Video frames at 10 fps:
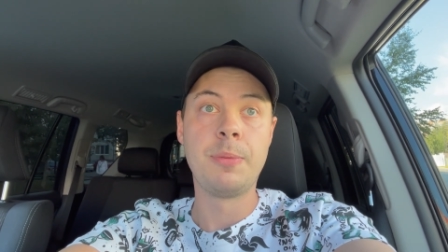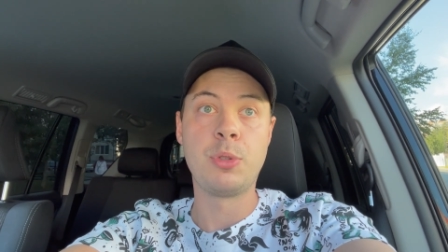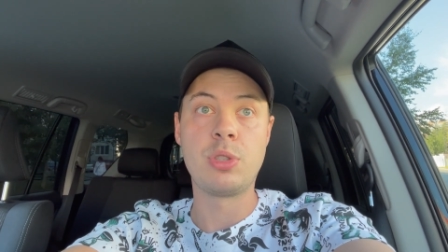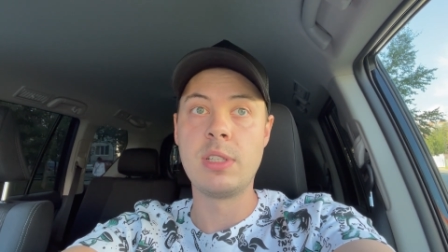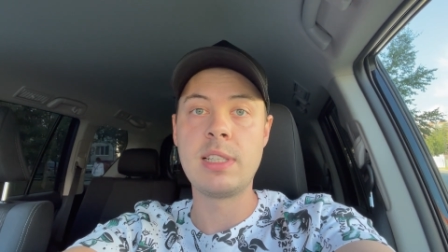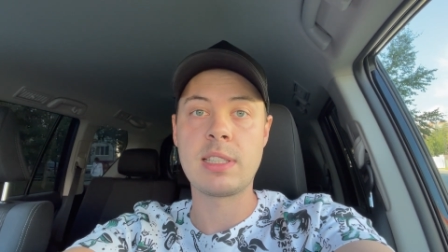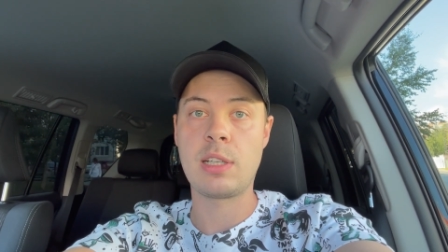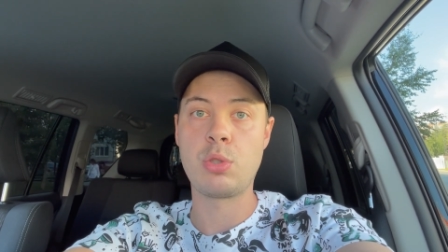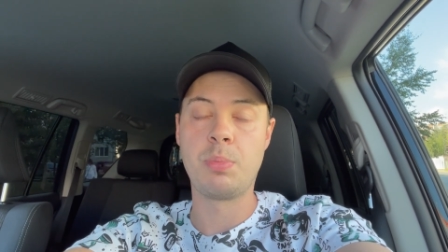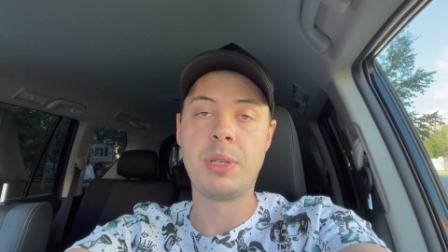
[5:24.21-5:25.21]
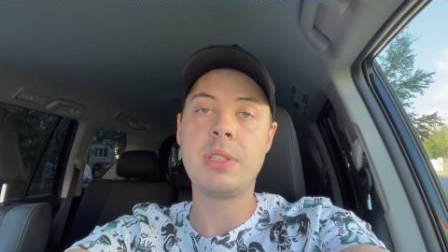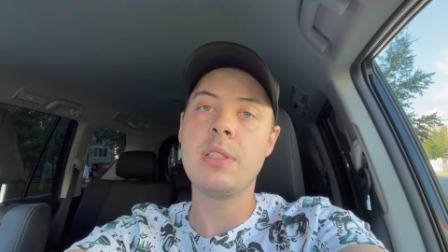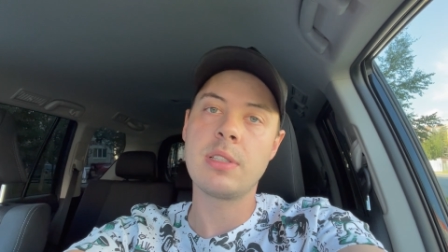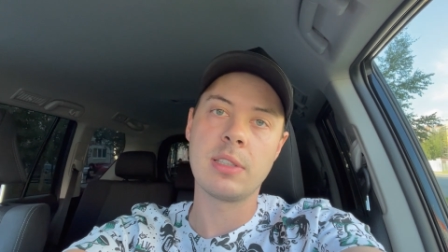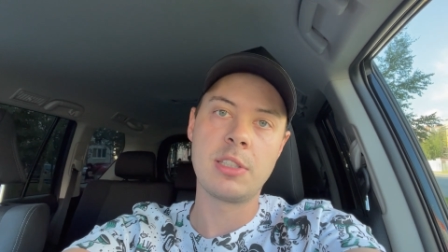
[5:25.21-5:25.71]
То есть нельзя сразу прийти и
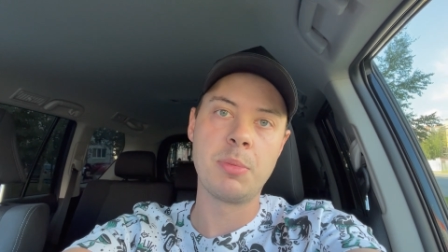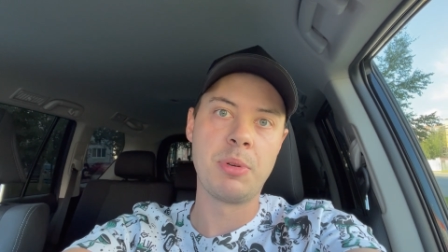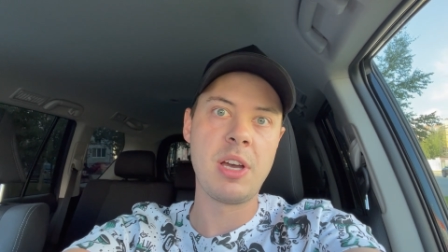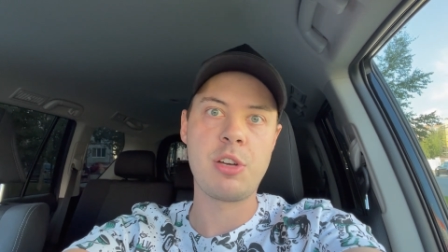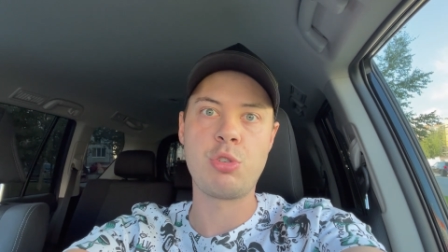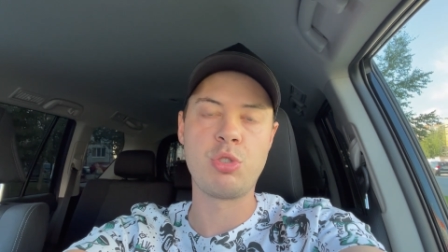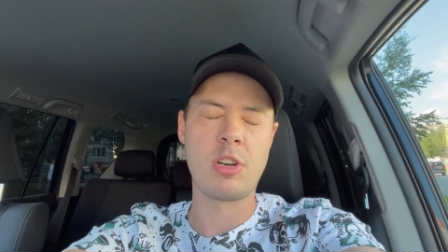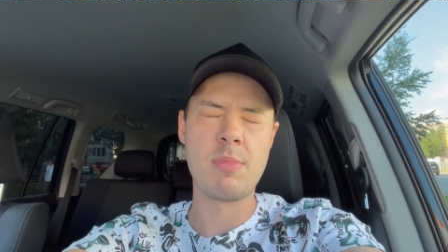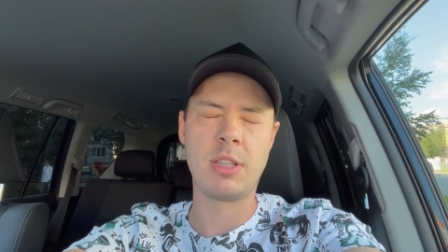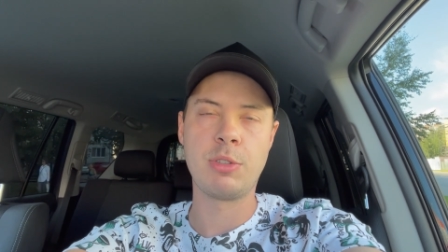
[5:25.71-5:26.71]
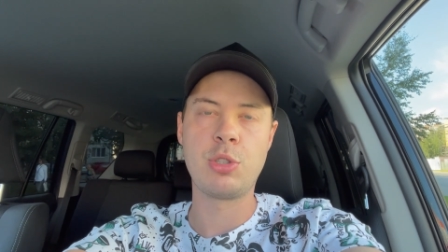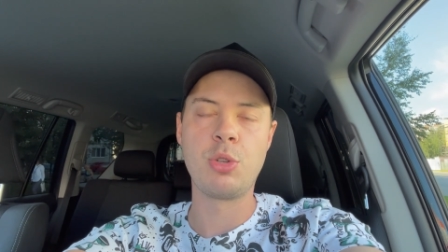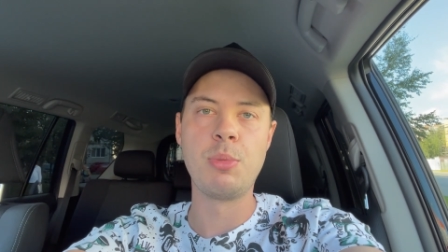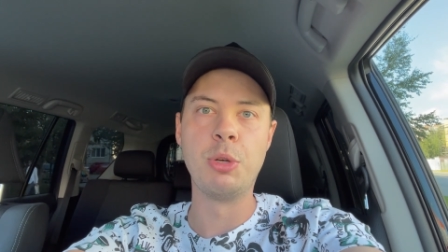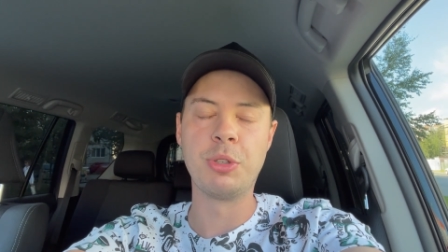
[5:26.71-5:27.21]
сказать, типа, я хочу зарабатывать 100
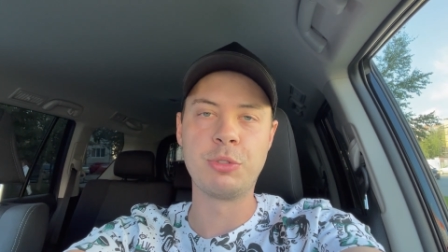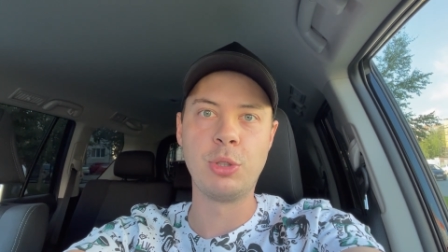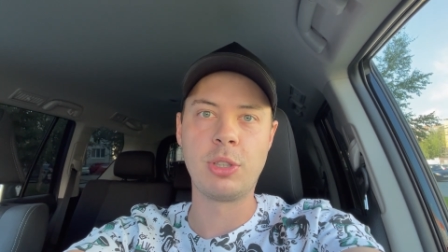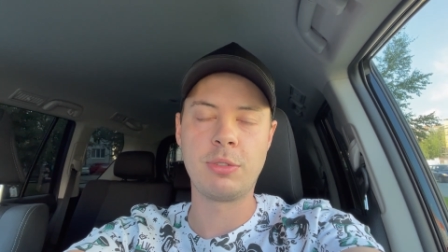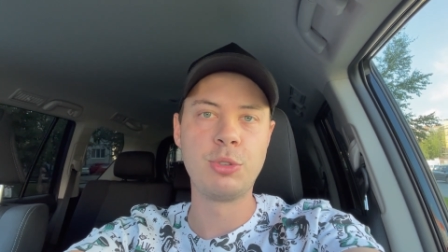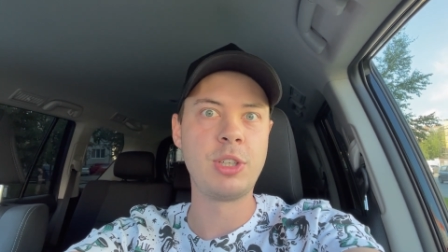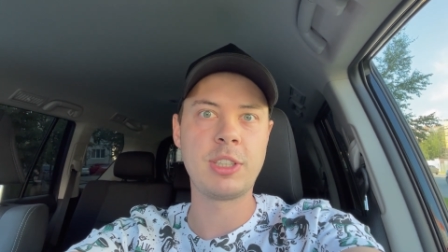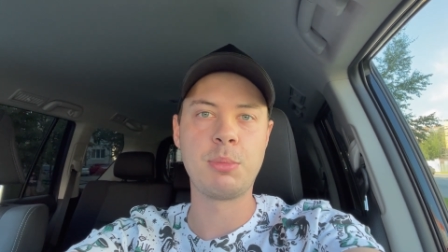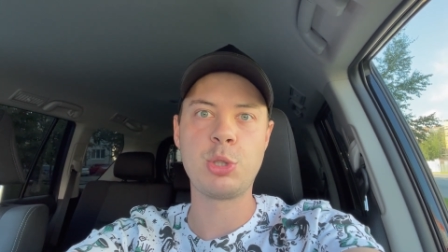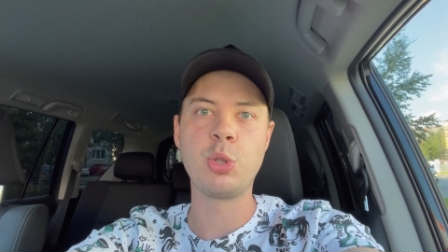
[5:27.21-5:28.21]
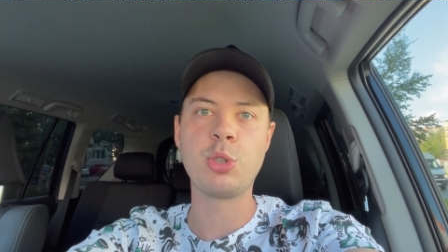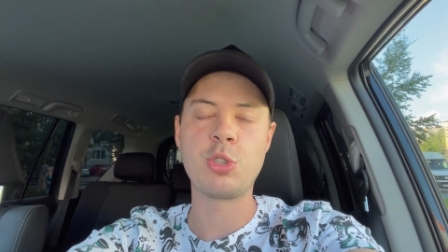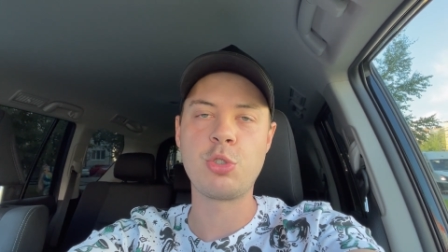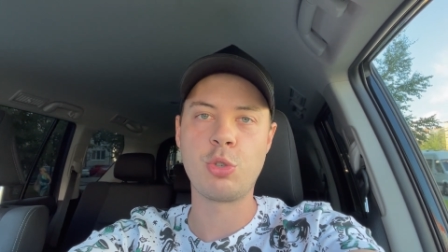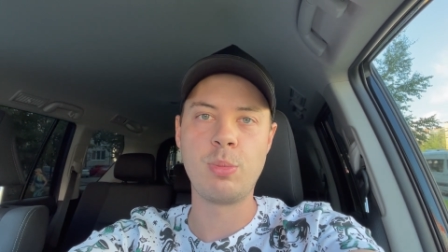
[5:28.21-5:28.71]
миллионов долларов, ну, или хотя бы 100
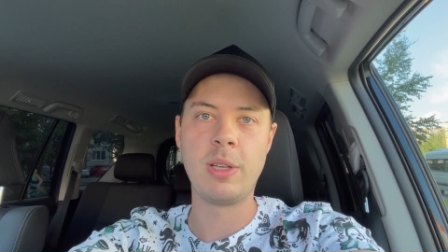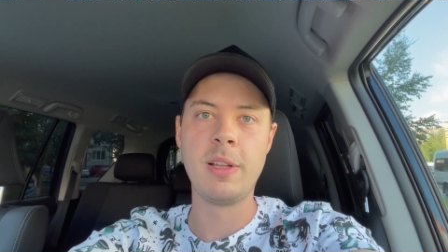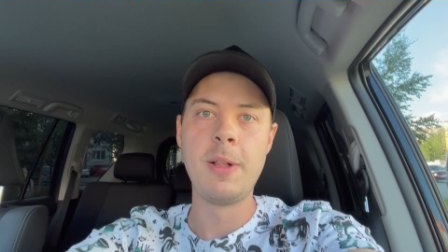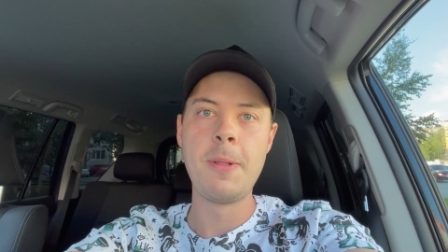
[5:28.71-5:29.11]
тысяч рублей.